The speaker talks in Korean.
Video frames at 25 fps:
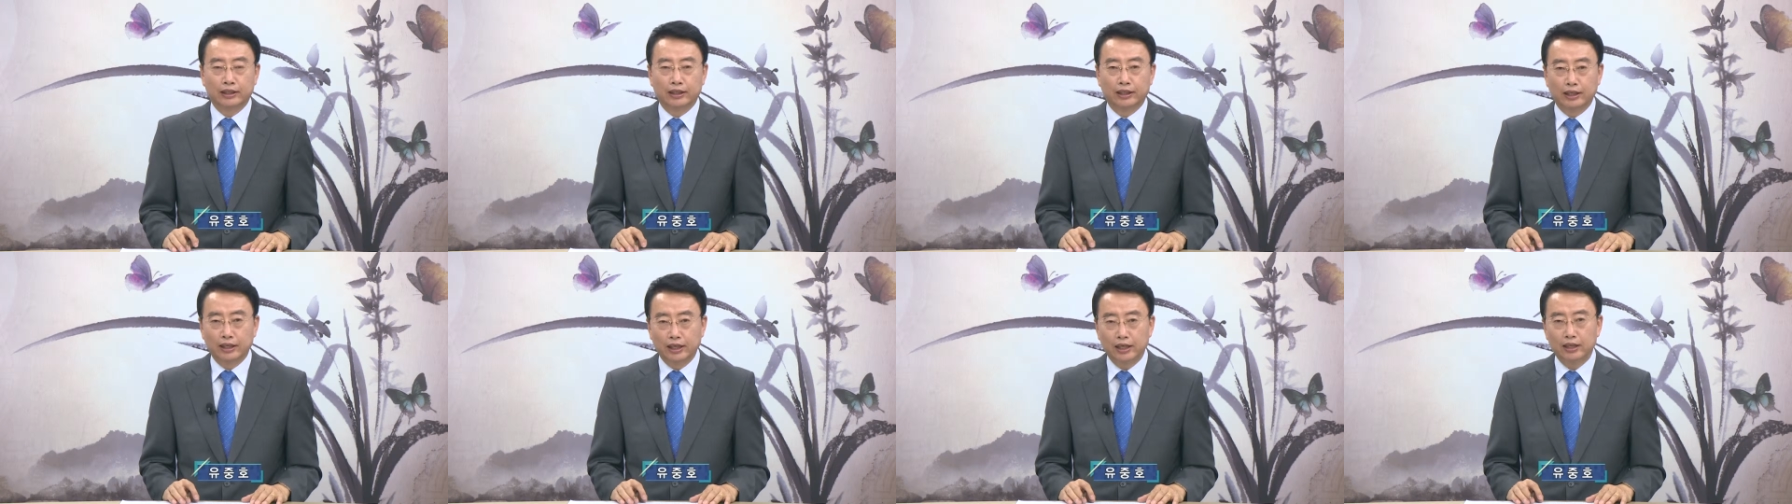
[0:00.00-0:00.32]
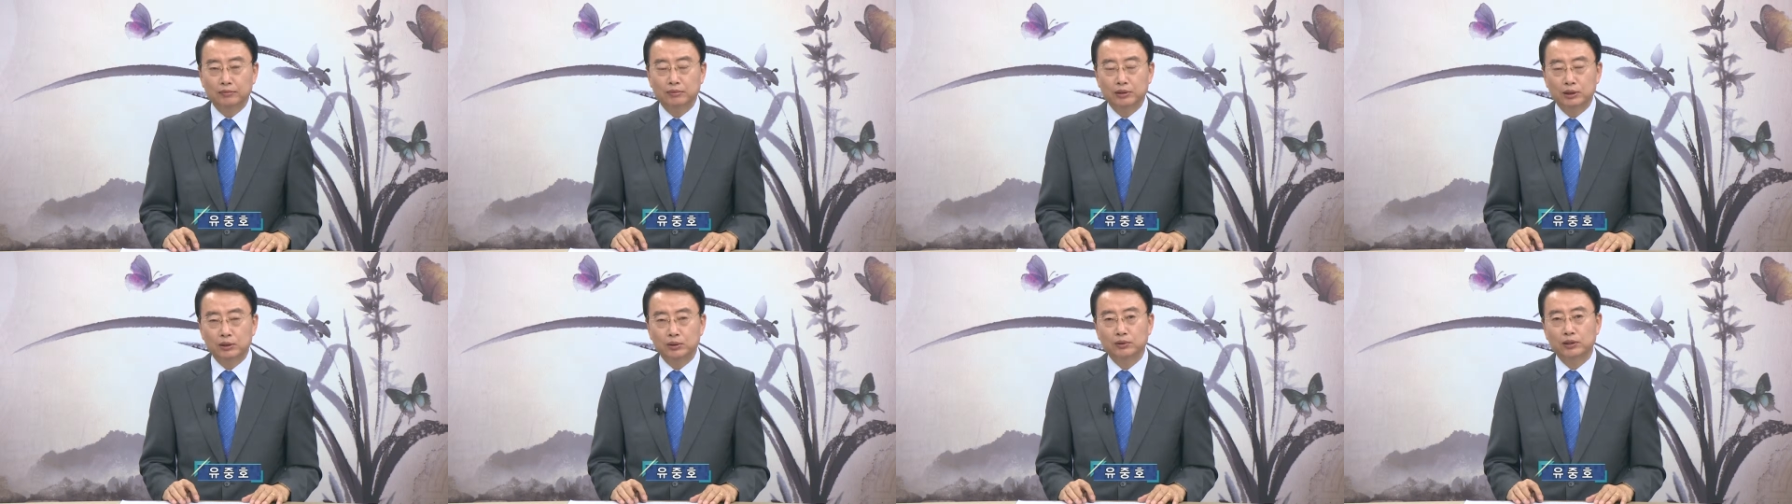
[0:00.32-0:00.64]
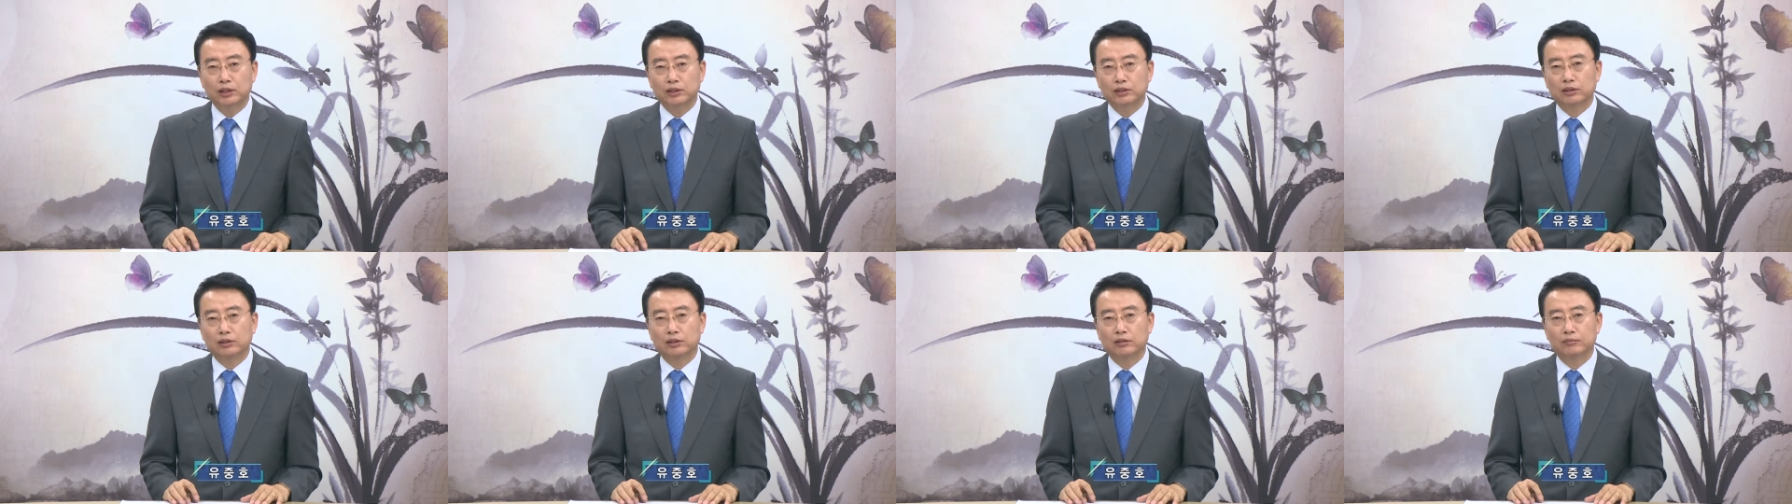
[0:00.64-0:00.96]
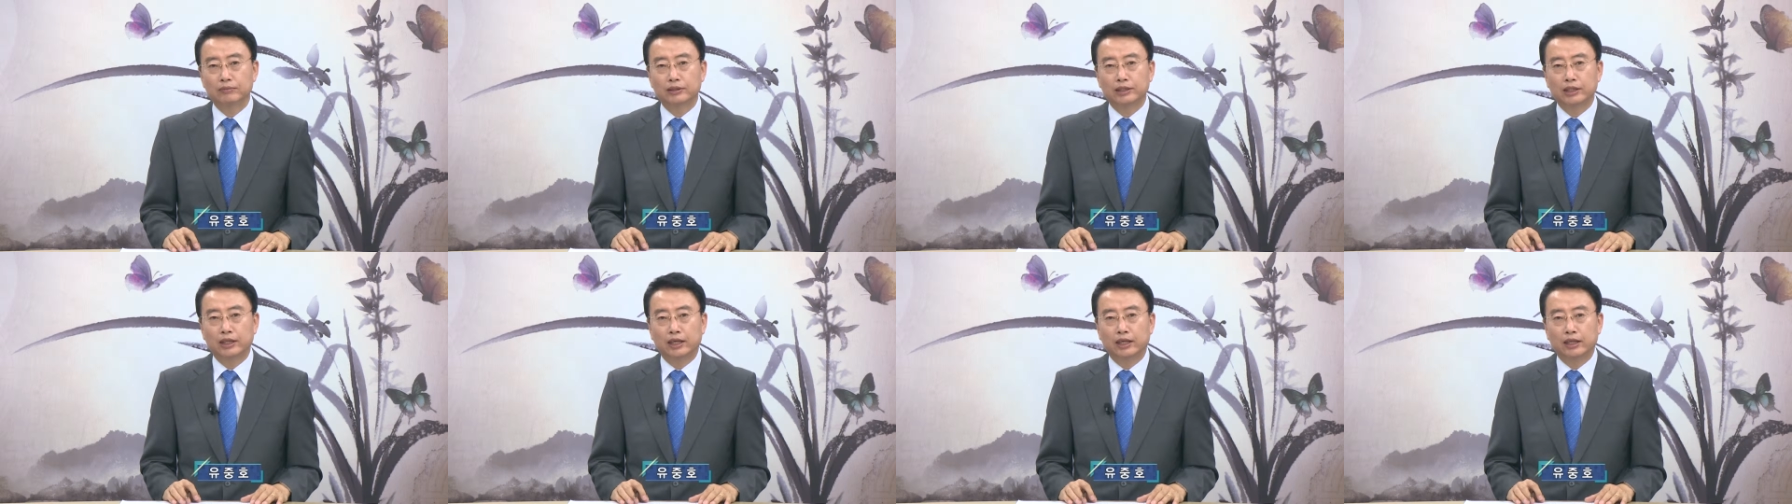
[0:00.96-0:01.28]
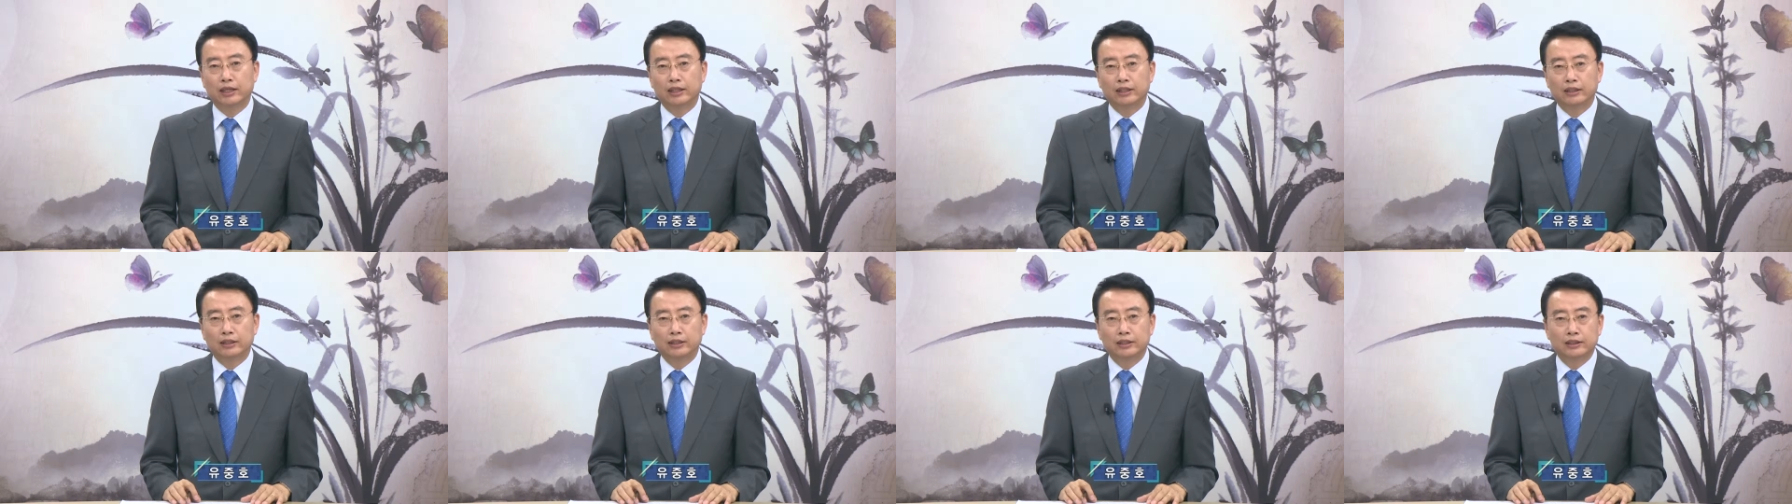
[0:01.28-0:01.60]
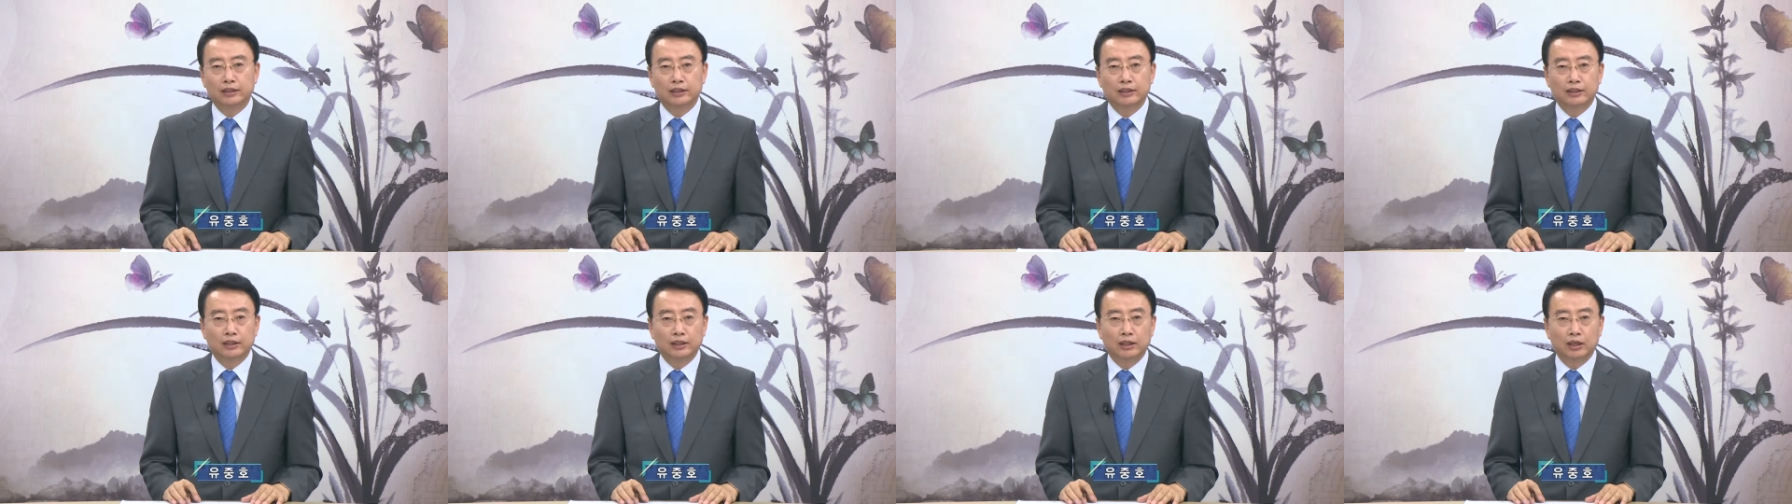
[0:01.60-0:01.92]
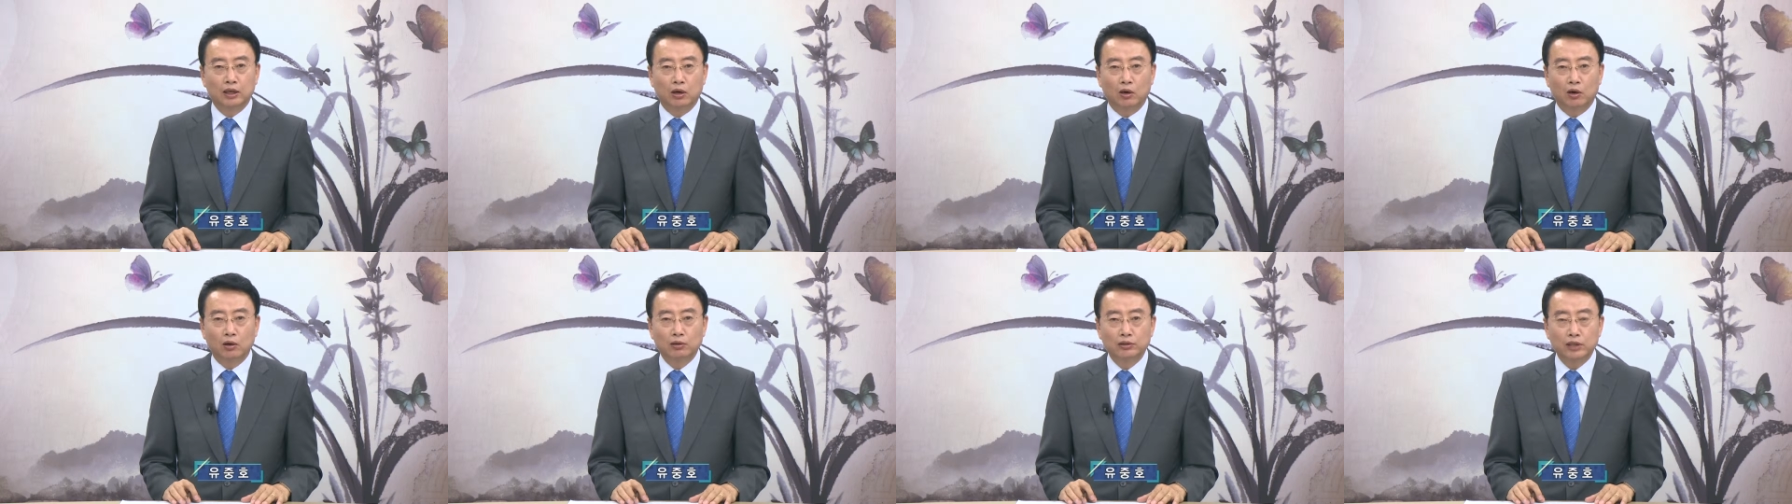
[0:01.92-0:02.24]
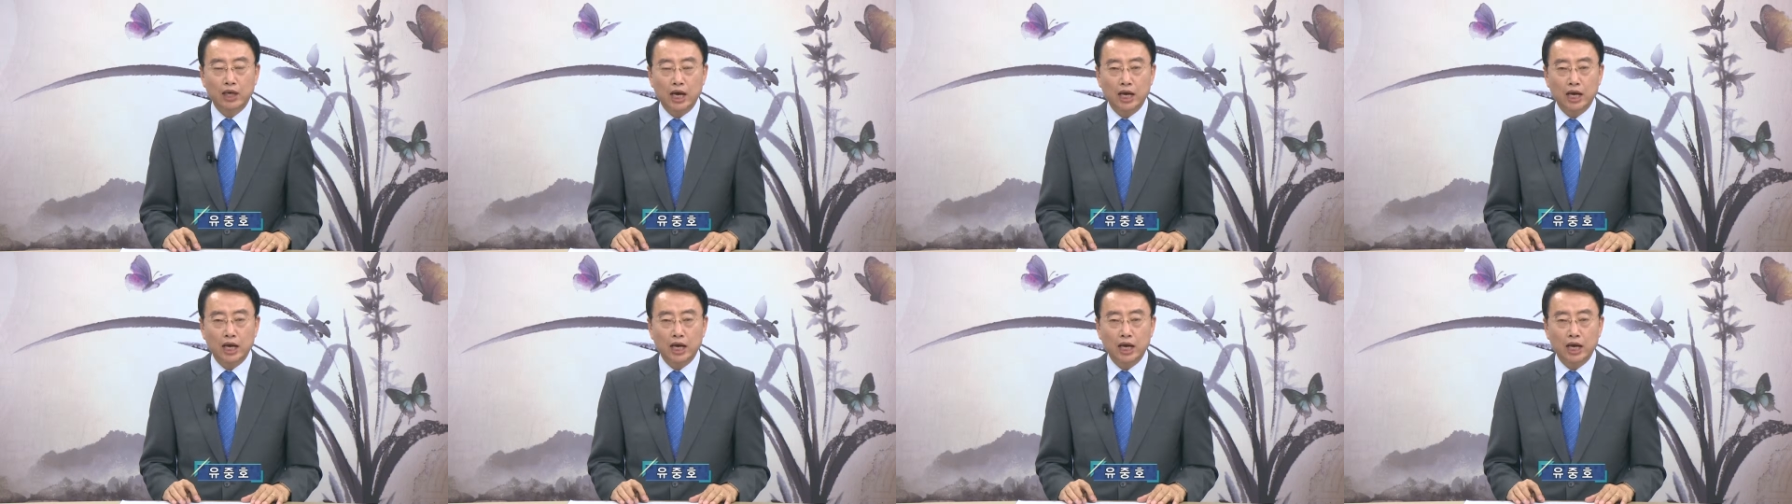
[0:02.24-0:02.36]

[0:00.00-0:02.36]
NIB 초대석입니다. 어느